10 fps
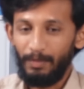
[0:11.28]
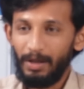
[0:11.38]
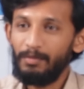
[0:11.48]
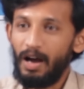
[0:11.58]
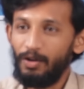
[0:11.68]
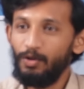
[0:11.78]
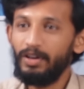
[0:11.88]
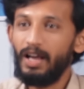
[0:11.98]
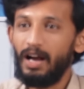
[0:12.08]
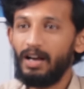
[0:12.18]
మేడం
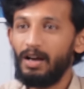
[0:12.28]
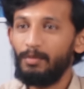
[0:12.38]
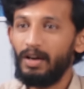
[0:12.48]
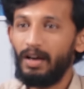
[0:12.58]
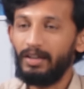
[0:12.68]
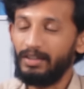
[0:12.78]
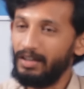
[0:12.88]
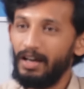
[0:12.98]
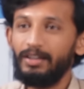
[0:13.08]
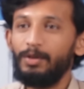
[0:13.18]
అఘోరి హంగామా అయితే
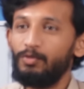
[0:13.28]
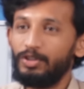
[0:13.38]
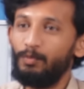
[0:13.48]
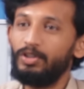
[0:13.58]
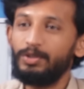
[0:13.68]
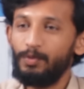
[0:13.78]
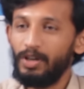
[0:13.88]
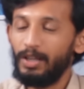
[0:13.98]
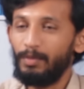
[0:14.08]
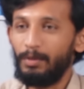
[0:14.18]
ఇంకా అయితే
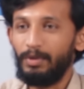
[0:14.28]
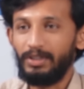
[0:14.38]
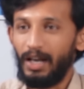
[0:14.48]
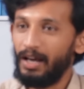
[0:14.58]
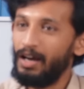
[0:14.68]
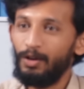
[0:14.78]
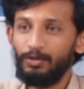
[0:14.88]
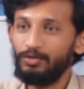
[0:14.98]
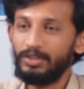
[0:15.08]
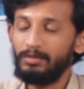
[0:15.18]
ముగిసిపోలేదు మేడం మేము
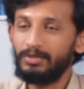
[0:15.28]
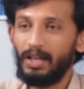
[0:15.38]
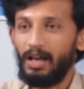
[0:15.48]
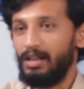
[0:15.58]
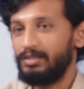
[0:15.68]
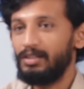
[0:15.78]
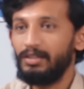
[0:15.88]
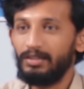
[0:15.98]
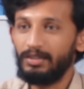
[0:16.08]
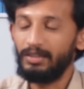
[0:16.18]
తెలంగాణలో చూసాం చాలా హల్చల్
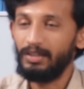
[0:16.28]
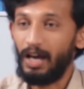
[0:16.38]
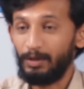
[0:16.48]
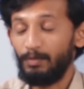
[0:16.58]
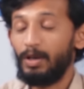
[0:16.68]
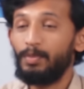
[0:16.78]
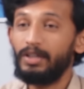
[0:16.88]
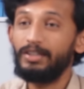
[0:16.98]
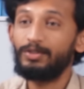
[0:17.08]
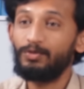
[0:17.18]
చేసింది
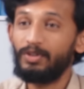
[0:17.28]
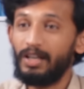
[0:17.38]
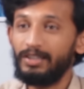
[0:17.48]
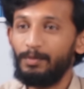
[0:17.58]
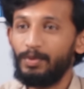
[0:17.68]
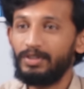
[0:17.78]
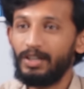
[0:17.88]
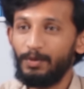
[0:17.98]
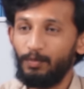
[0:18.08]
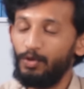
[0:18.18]
ఆత్మార్పణ చేసుకుంటా అని
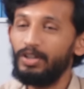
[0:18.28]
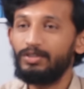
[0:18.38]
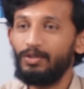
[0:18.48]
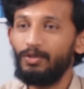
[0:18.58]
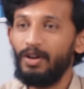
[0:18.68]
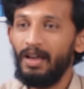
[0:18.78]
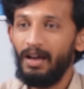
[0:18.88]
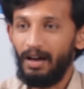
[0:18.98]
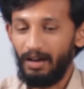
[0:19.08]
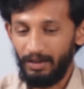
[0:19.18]
చెప్పేసరికి పోలీసులు
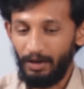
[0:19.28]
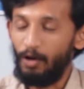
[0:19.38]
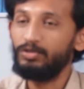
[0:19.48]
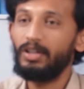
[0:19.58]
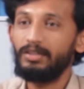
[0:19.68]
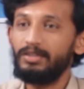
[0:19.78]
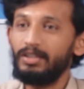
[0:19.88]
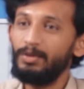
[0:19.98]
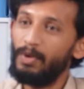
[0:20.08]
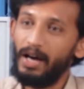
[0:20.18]
హౌస్ అరెస్ట్
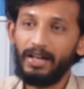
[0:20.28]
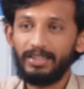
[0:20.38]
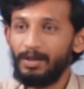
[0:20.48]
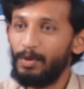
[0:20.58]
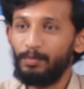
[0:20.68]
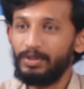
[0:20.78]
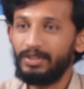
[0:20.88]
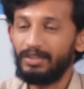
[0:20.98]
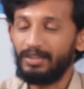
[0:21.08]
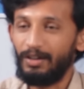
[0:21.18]
చేసి మహారాష్ట్ర
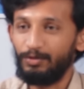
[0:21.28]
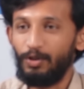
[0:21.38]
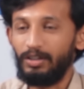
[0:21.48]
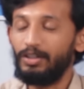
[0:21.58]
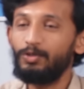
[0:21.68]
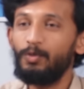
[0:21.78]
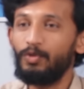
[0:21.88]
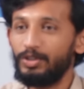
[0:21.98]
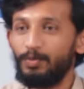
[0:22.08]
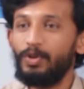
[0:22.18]
పంపించేశారు సో అంతటితో
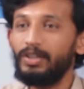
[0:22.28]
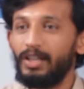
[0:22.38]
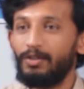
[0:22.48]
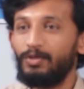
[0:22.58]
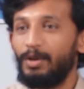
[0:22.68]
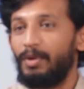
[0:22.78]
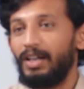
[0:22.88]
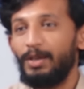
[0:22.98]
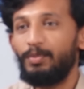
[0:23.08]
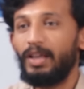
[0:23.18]
ముగిసిపోయింది అనుకుంటే
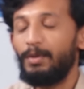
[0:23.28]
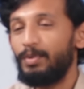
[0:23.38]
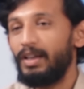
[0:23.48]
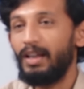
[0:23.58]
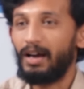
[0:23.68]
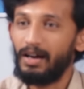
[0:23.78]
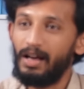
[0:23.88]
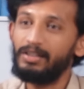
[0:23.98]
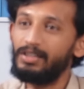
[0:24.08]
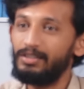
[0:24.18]
మళ్ళీ ఇప్పుడు ఏపీఎల్ అక్కడ
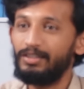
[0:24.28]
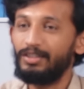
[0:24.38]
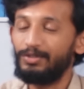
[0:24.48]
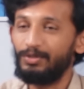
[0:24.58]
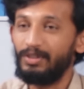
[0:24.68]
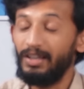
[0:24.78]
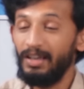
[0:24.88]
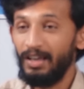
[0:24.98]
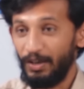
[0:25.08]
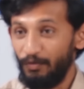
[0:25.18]
హల్చల్ చేసేస్తుంది
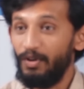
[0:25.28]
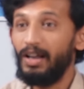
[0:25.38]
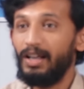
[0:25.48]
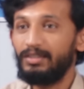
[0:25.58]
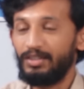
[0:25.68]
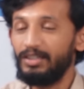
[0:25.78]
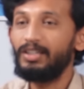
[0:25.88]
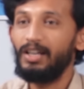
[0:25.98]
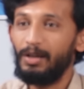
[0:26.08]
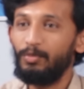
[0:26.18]
ఇవాళ
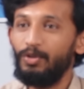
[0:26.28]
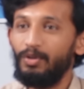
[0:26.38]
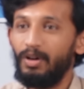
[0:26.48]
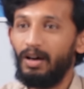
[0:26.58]
శ్రీశైలంలో